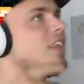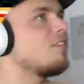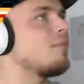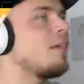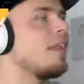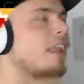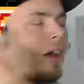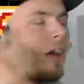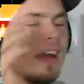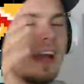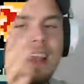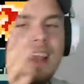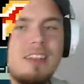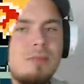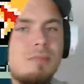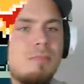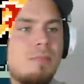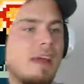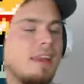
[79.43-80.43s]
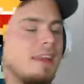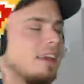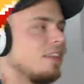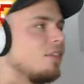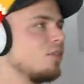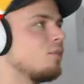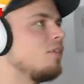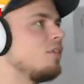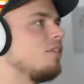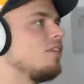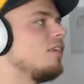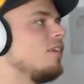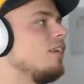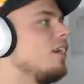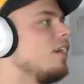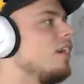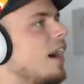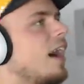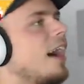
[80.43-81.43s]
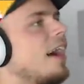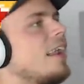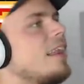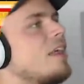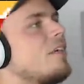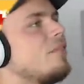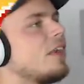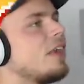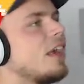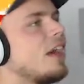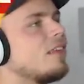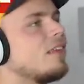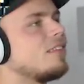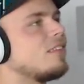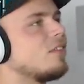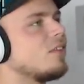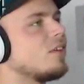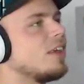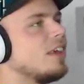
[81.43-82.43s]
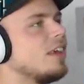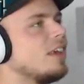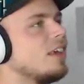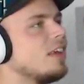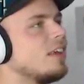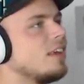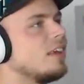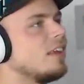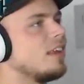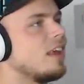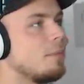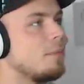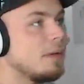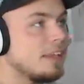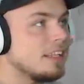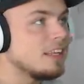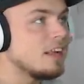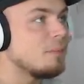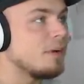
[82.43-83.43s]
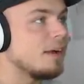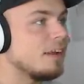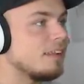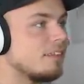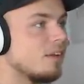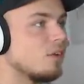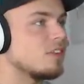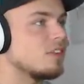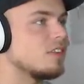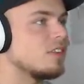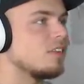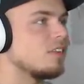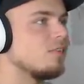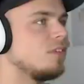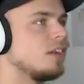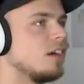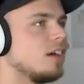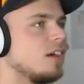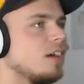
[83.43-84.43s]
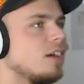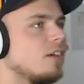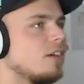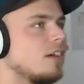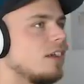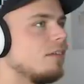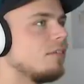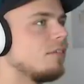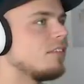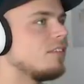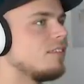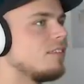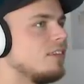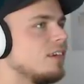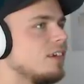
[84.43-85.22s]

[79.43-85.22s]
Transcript: Er wollte, dass man nach rechts panickt, so ein bisschen. Alter, wie krass. Okay. Da habe ich ihn aber jetzt ausgetrickst wieder. Okay,